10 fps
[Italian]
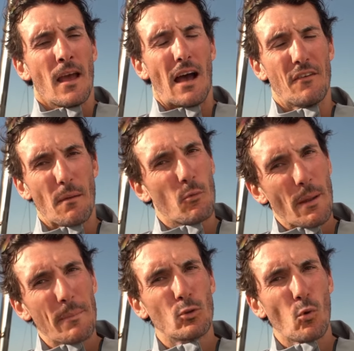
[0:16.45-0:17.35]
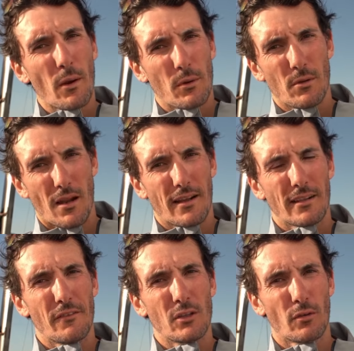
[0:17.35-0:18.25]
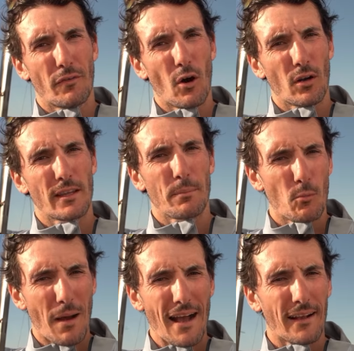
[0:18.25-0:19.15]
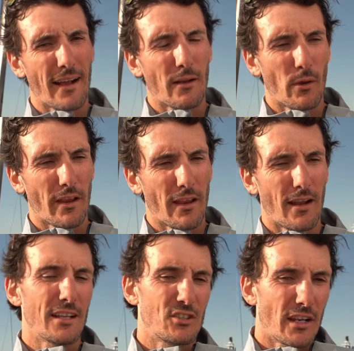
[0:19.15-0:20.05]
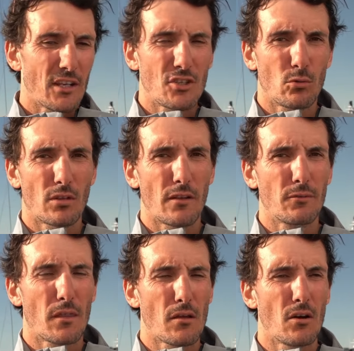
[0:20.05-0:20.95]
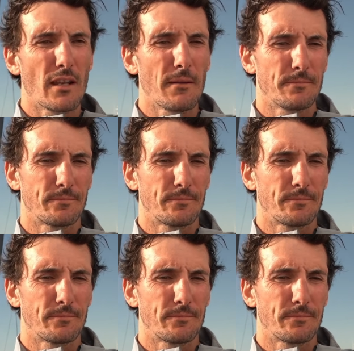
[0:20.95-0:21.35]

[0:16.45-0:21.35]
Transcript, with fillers: Avevamo un M2, quindi una rana da vento forte, più magra, che alleggerisce tutte le funzioni.